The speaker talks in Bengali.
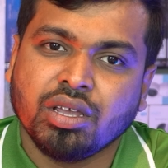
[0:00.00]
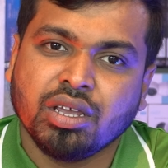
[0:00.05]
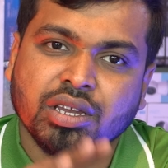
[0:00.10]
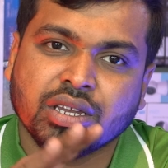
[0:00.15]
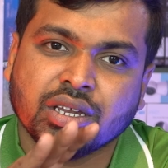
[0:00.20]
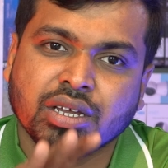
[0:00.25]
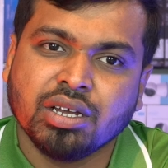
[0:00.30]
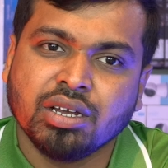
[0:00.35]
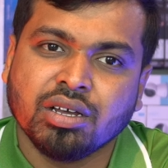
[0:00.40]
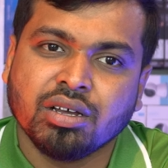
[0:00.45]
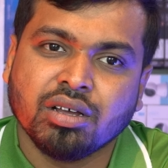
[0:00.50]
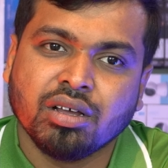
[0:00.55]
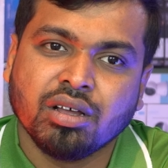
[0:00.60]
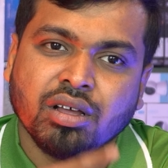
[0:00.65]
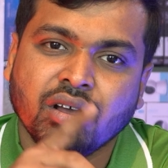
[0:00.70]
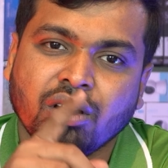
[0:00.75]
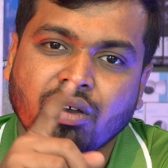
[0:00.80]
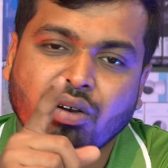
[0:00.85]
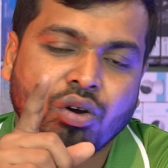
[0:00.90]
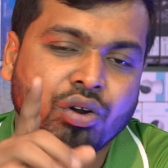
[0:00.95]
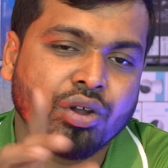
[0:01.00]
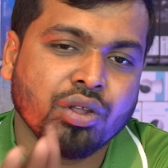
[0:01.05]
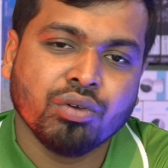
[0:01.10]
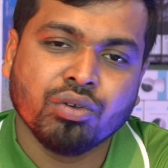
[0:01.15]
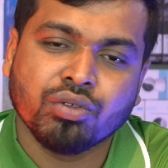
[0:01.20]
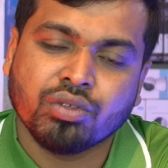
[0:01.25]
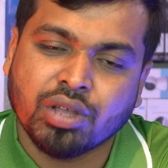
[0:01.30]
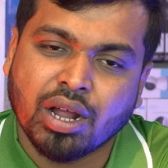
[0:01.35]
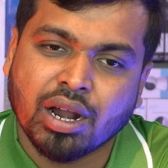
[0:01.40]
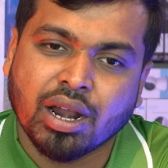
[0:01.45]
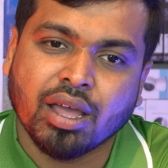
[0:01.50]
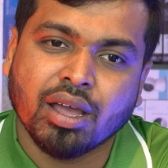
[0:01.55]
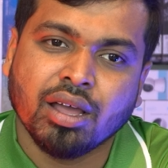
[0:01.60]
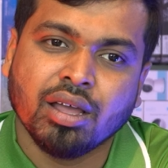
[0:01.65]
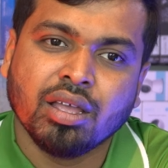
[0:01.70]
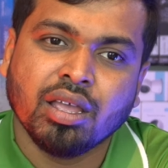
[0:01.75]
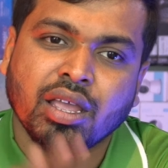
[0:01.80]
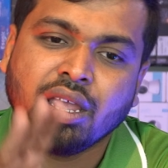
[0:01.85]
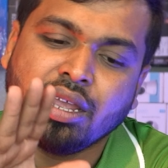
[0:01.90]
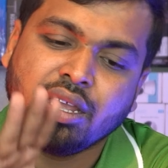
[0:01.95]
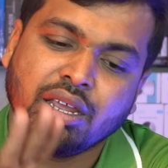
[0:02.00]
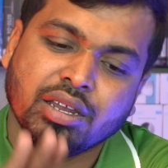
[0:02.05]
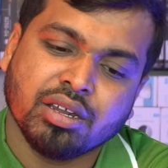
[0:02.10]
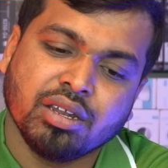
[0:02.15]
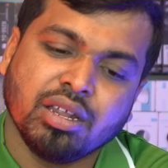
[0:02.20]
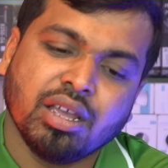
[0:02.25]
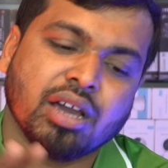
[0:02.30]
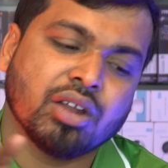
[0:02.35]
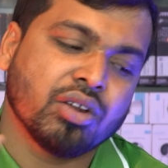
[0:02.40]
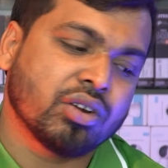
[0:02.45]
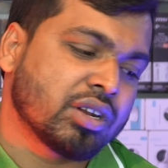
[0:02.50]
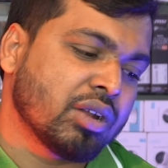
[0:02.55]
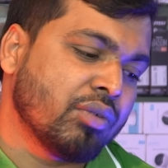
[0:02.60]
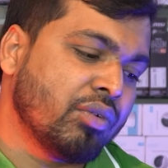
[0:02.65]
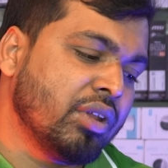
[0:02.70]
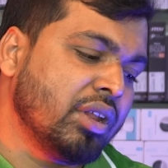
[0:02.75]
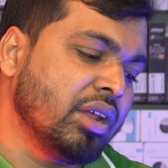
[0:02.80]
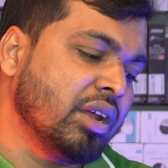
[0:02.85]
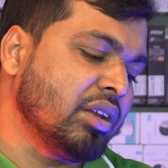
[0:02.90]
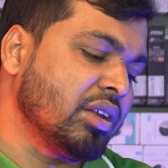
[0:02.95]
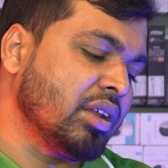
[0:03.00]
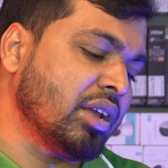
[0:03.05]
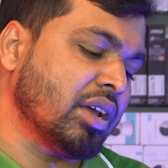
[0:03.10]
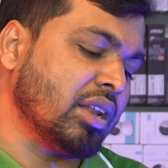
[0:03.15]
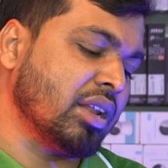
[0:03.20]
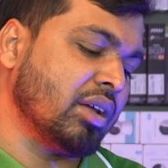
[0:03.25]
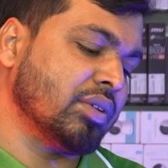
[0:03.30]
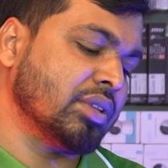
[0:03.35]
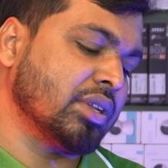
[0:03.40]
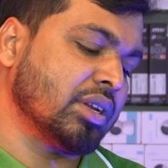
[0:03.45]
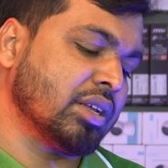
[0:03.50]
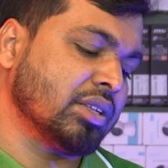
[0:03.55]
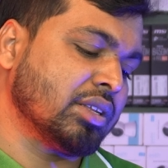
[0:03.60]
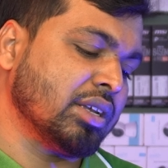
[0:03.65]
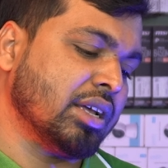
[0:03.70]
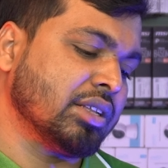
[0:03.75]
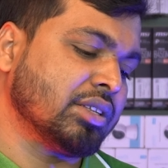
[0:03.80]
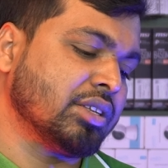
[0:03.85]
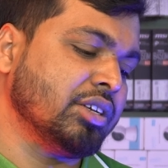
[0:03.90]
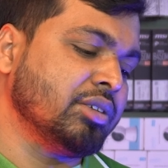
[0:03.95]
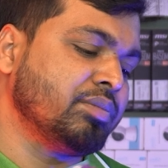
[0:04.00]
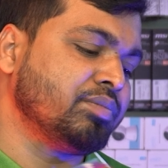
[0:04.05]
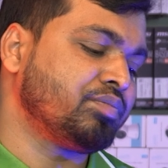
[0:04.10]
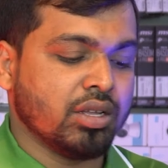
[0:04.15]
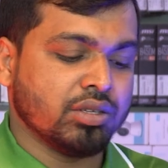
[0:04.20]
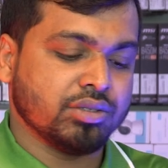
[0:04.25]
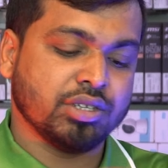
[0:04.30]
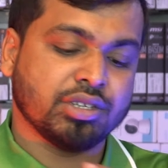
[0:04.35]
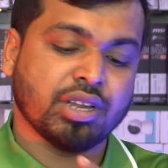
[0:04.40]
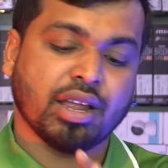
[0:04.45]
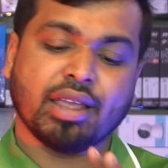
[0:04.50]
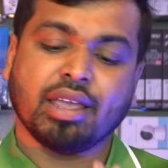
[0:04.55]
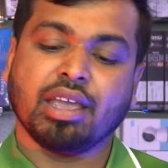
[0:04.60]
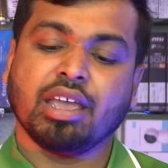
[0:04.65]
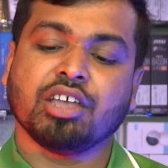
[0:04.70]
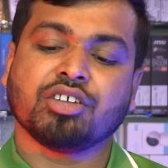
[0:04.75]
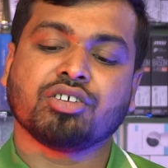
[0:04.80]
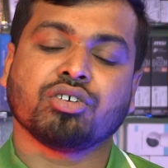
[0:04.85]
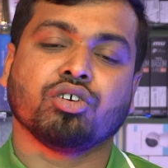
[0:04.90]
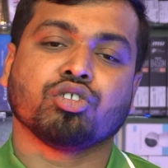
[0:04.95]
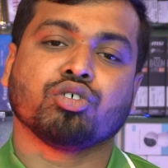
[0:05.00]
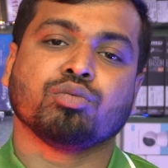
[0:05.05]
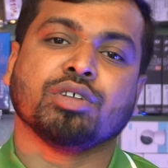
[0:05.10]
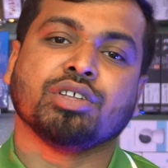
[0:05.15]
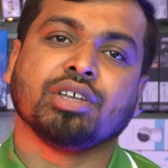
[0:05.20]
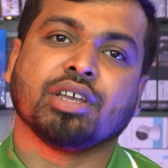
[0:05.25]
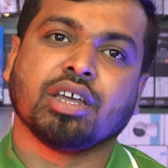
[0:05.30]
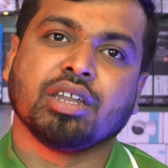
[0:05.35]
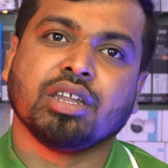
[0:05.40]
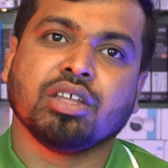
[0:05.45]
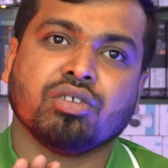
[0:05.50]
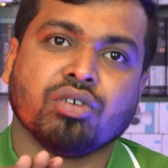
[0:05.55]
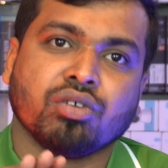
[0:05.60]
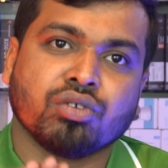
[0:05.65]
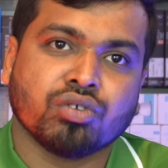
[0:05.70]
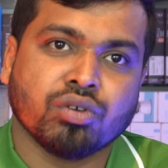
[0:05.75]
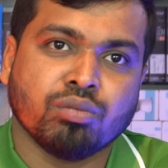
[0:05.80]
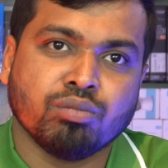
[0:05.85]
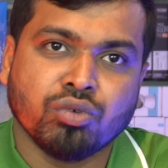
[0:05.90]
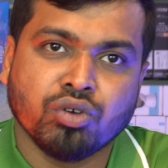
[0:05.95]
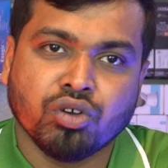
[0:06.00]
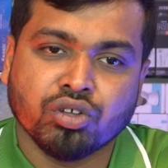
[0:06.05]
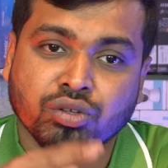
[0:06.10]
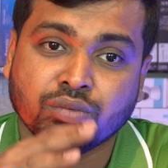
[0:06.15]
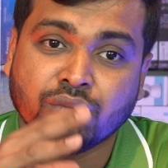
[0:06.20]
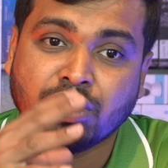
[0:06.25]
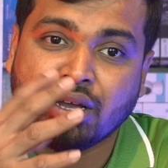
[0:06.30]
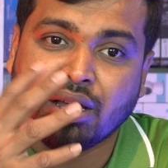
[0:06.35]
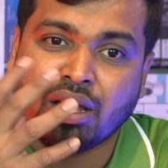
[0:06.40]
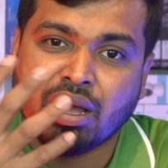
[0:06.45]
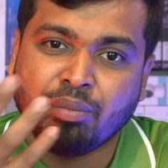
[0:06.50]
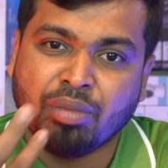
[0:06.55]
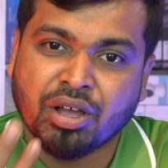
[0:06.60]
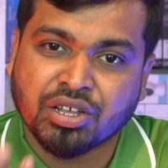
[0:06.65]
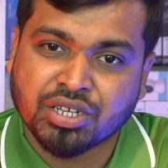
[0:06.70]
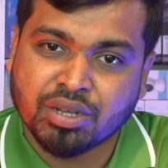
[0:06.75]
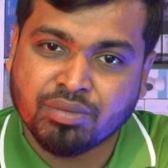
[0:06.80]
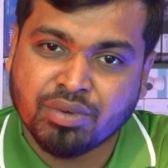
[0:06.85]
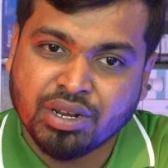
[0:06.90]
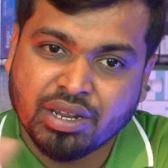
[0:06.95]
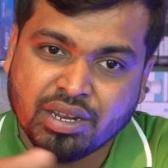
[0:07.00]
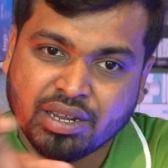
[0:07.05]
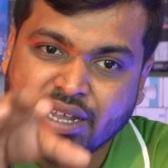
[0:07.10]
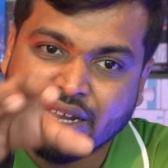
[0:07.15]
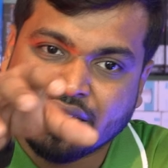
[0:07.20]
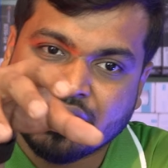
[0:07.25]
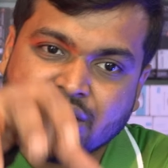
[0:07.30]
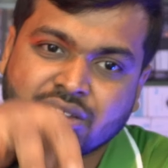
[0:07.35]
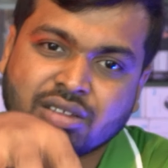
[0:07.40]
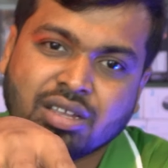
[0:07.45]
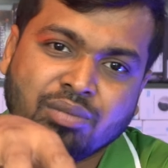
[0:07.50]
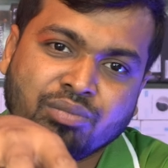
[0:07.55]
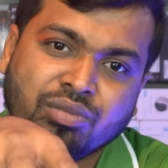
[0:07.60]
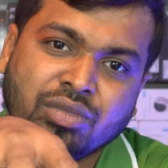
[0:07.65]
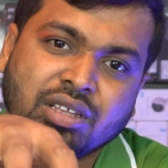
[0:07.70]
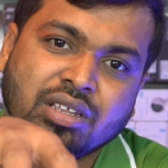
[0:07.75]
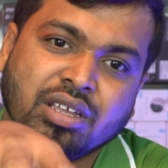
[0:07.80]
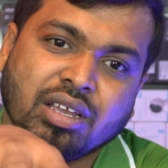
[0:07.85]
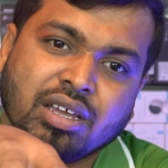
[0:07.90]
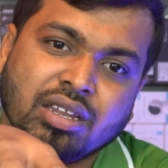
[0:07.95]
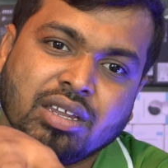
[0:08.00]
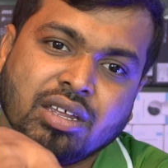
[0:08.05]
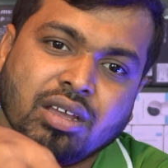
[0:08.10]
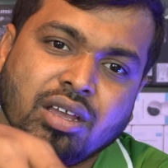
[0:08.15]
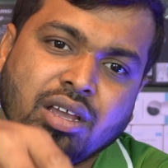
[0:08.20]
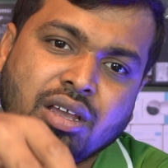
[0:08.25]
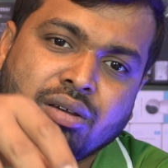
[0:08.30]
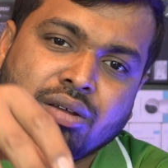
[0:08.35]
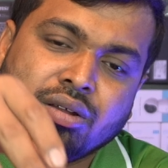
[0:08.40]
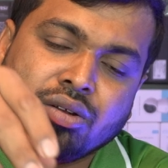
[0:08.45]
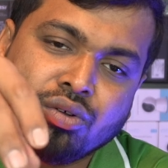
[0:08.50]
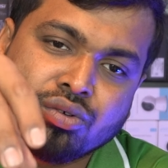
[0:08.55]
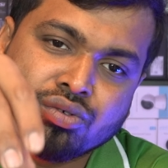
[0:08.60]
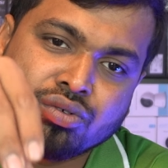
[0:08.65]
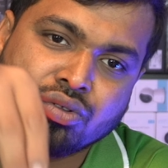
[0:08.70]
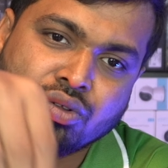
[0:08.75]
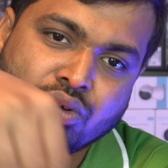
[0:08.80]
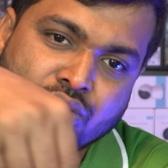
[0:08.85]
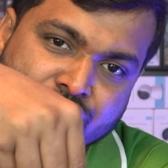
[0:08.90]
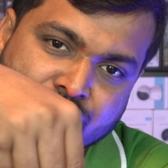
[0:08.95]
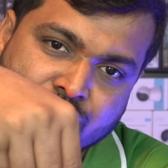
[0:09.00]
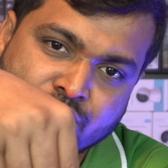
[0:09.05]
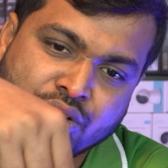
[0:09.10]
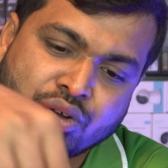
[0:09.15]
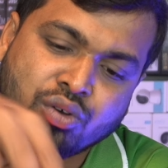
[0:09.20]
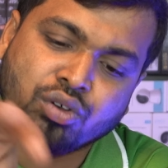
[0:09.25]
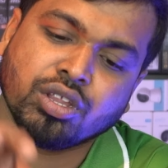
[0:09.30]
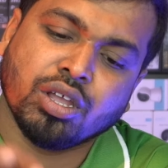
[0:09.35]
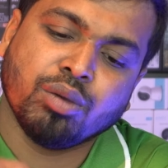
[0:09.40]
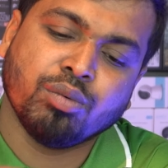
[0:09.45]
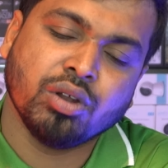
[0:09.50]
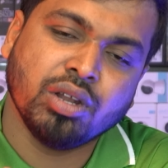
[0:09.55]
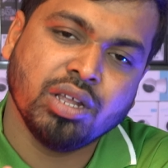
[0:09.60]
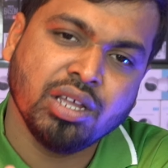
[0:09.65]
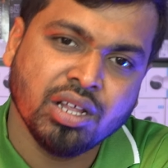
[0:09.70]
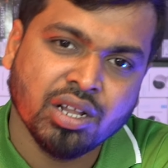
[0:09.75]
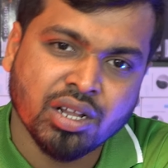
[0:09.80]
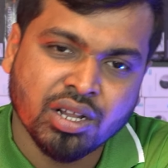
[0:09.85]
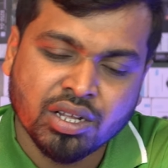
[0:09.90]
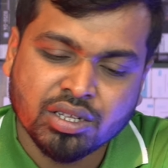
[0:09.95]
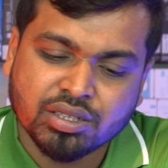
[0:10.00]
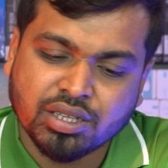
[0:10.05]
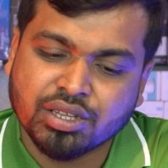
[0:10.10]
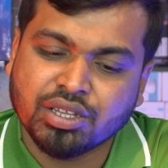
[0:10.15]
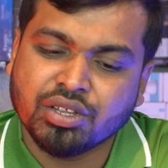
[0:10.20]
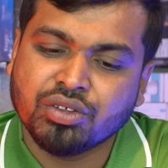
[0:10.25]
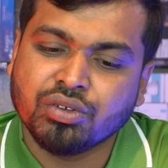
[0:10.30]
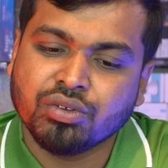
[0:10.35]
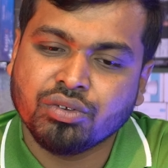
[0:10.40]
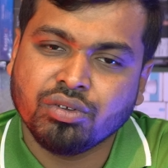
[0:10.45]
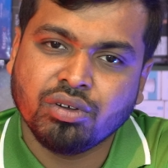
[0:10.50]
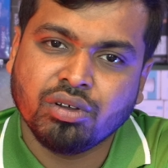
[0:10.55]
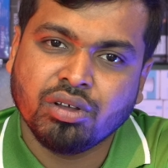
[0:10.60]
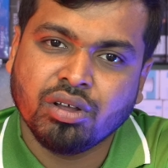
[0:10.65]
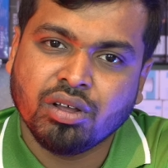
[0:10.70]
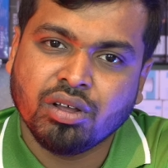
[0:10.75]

এটা অডিও ছাড়া এটারই আর একটা ভেরিয়েন্ট এখানে আমাদের কাছে আছে যেটা ক্যাশ অথবা যেখানে জনসম্মুখ অথবা বাসা বাড়ির গেটের সামনে যেখানে লোকজন ঢোকার সময় কথা বলে তাদের জন্য